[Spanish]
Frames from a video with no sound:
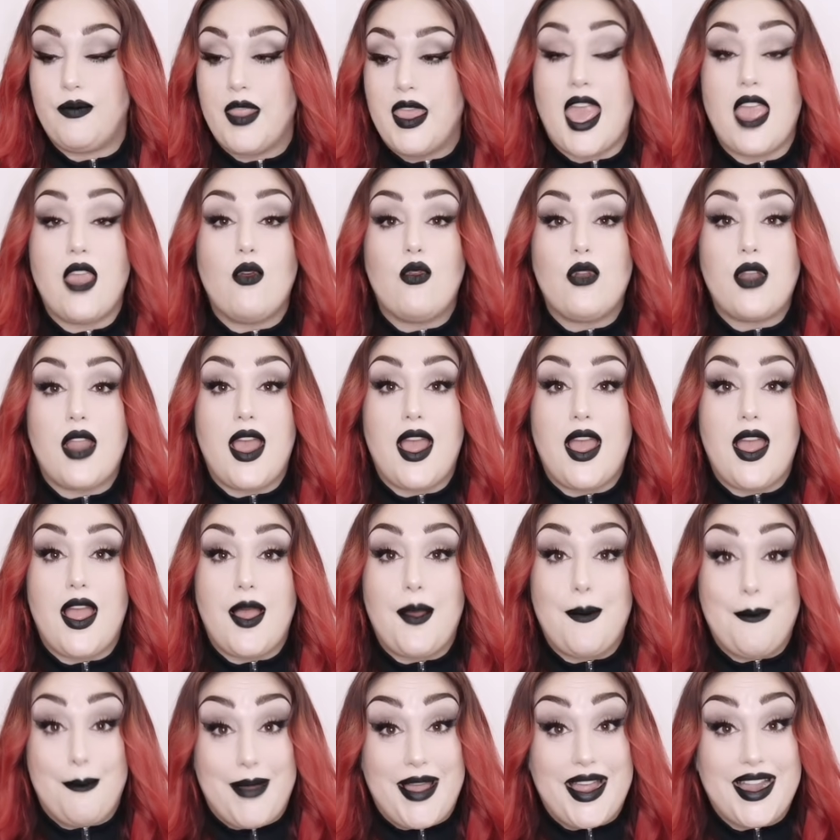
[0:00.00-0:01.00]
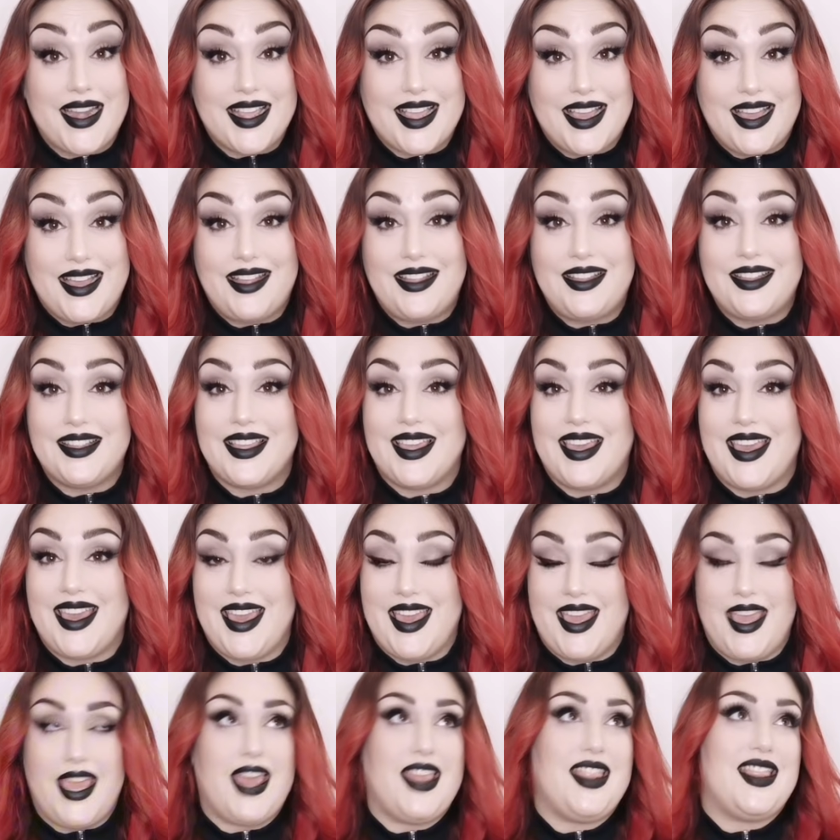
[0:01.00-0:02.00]
Y hay una marca
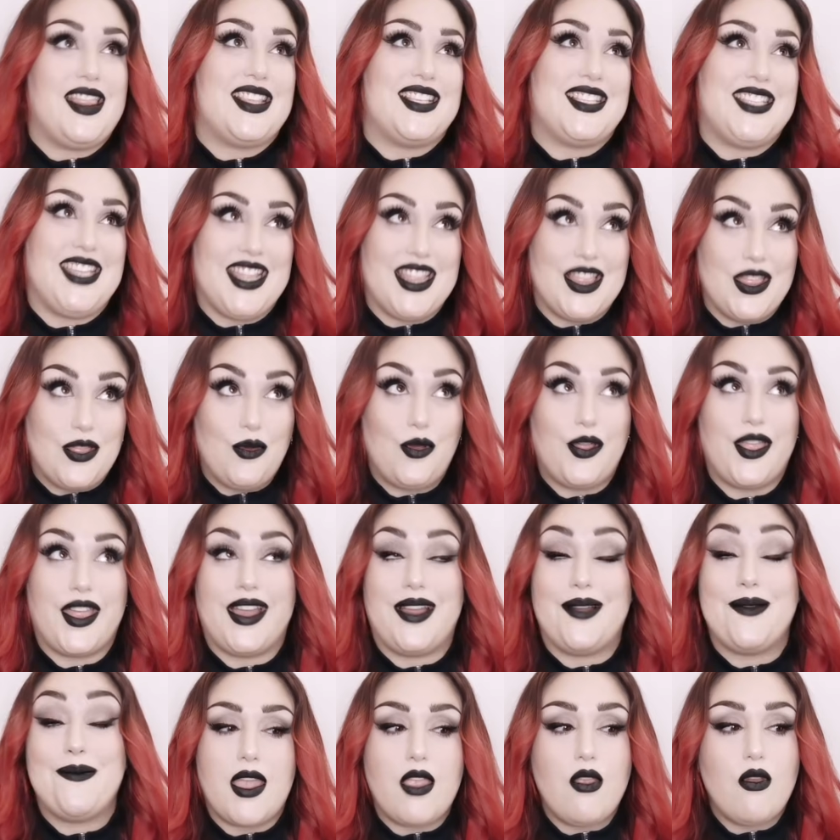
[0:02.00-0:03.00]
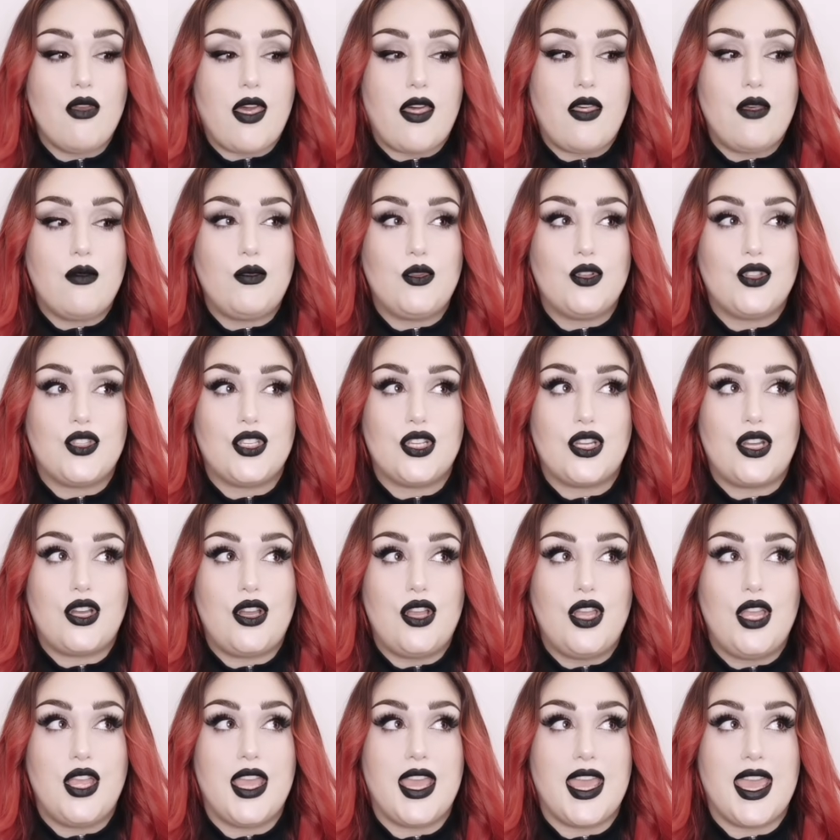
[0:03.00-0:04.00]
que sin duda me ha ayudado mucho
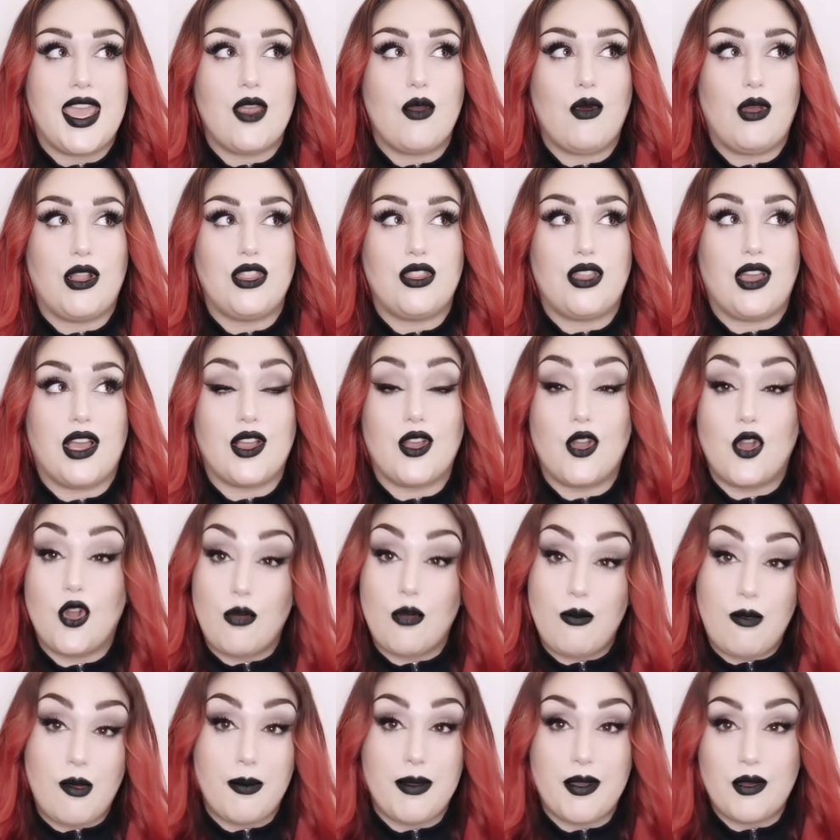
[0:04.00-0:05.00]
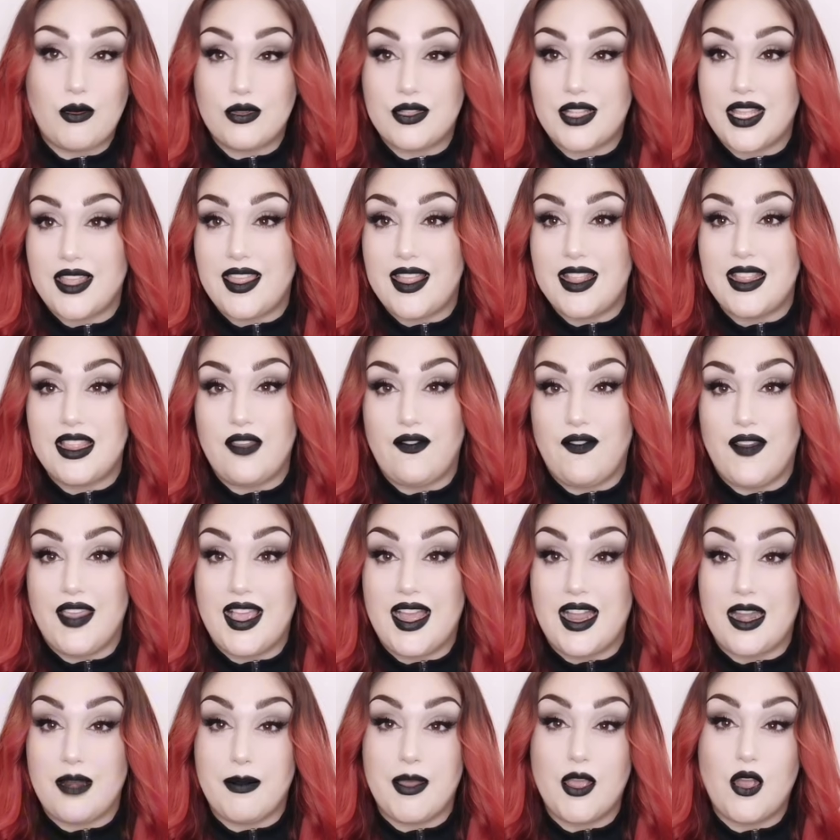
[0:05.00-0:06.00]
en cuanto a cómo me gusta
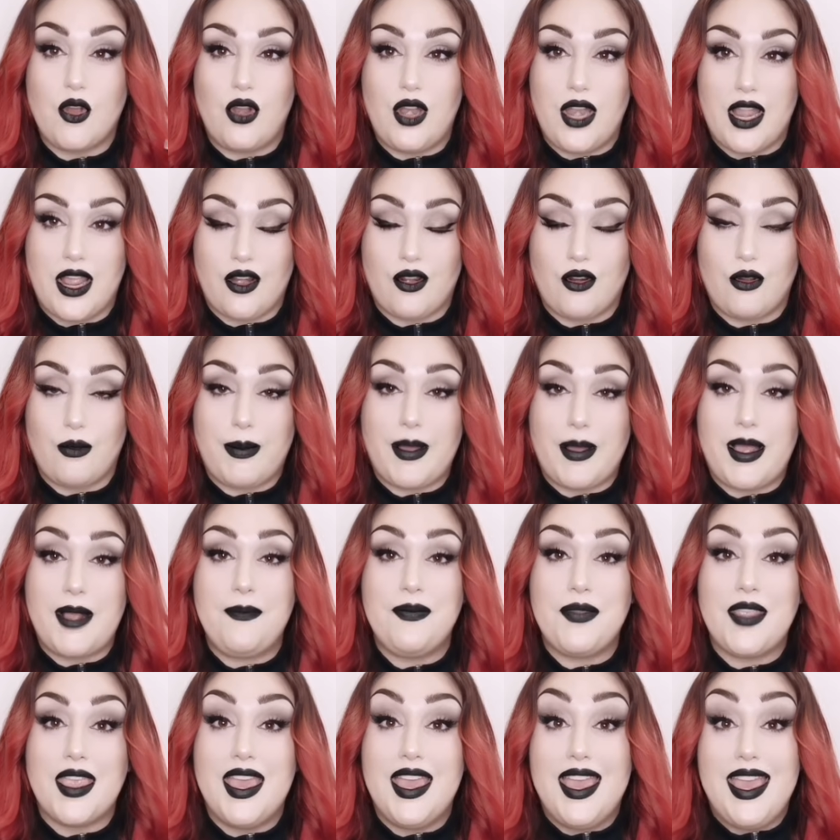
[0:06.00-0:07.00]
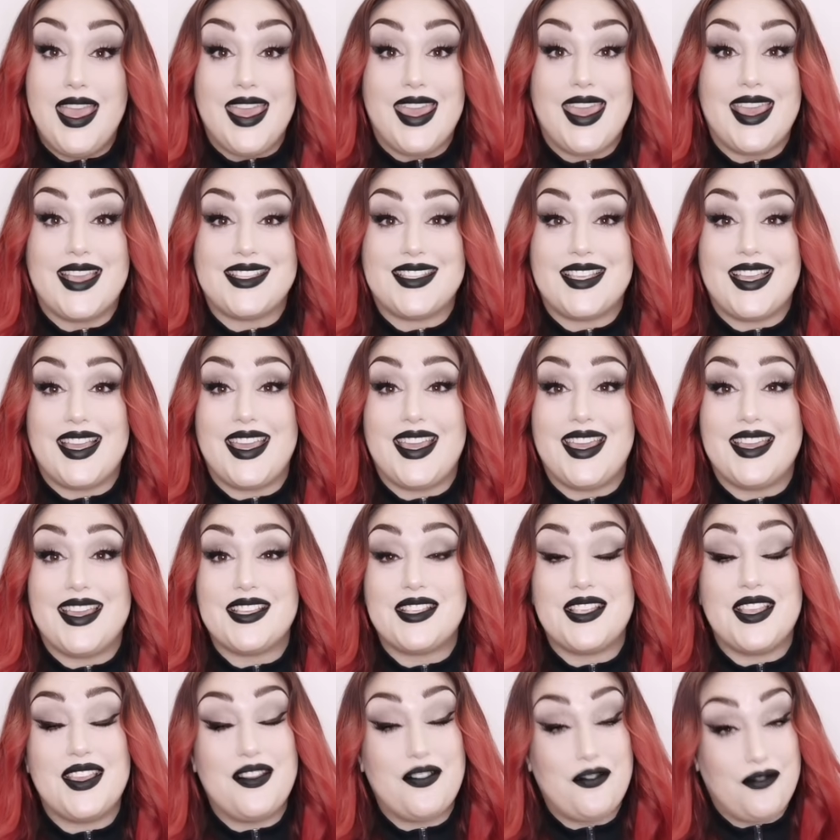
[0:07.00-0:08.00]
identificarme con la ropa y esa
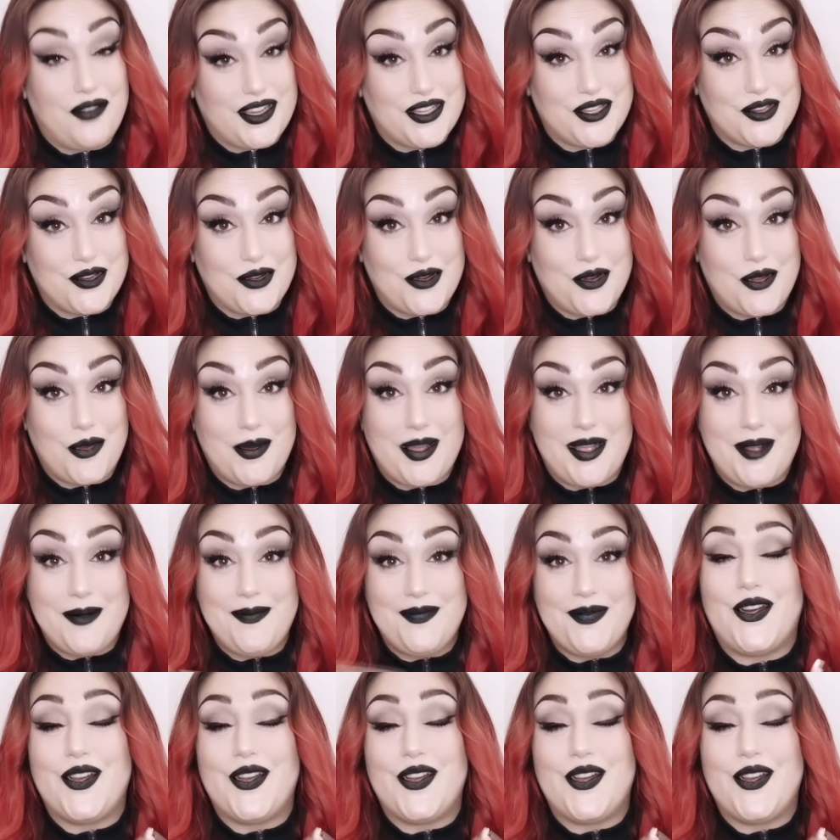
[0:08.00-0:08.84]
es Fashion Nova.